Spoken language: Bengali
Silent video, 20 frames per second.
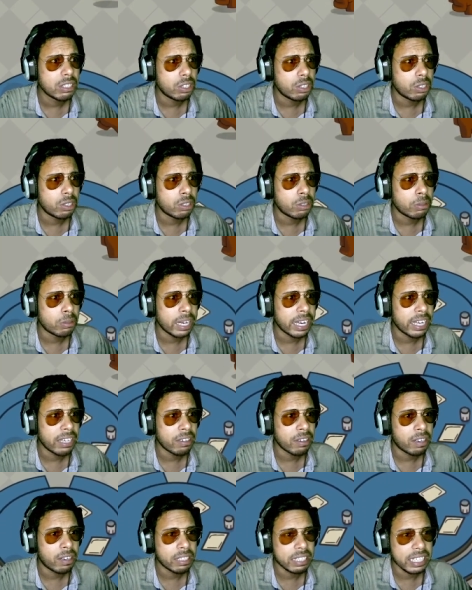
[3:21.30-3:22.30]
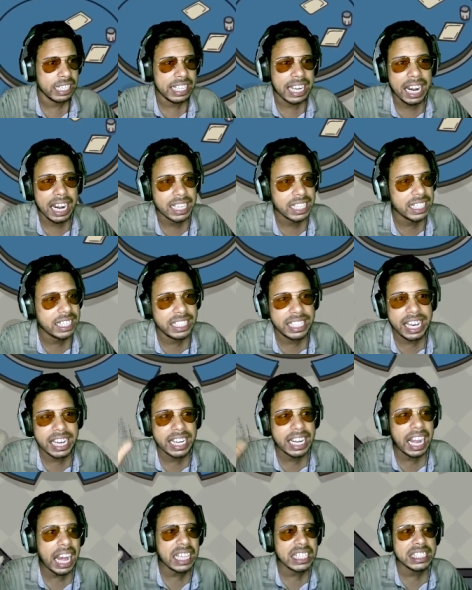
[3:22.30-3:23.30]
ও মাই গড এই লাঠি দিয়ে
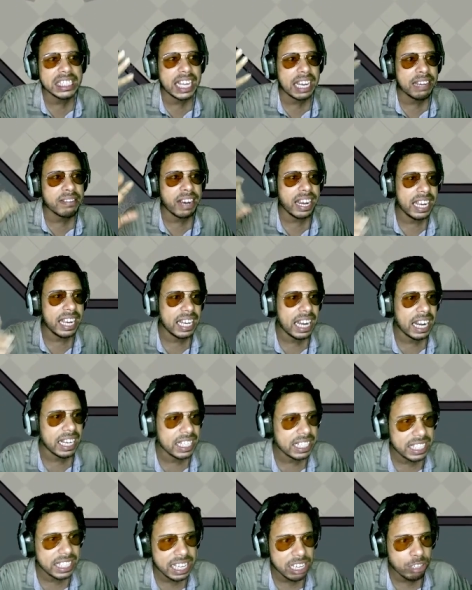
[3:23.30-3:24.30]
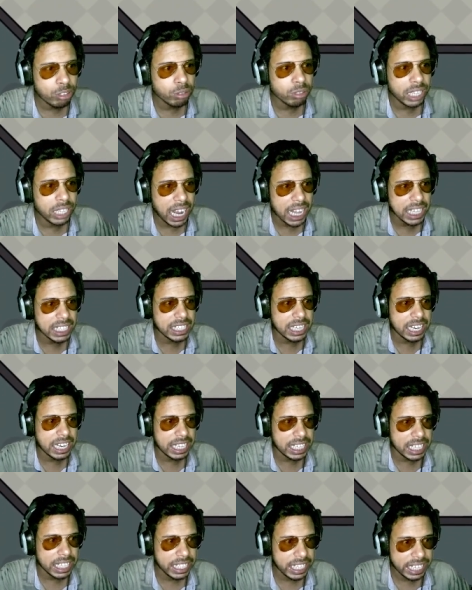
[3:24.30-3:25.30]
কাজ নাই ভাই লাঠি দিয়ে কোনো কাজ নাই
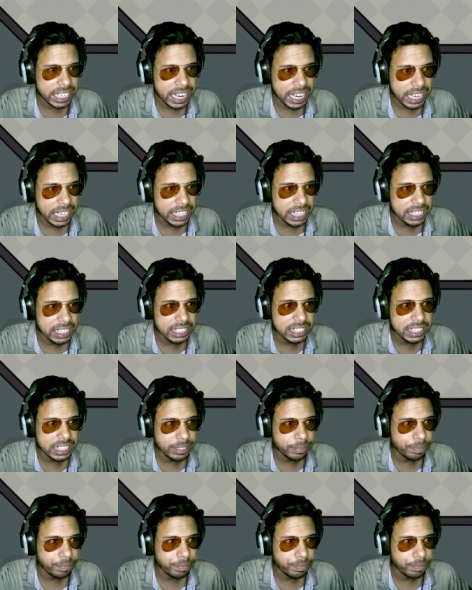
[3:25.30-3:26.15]
এলিয়েনটা কি এখানে আছে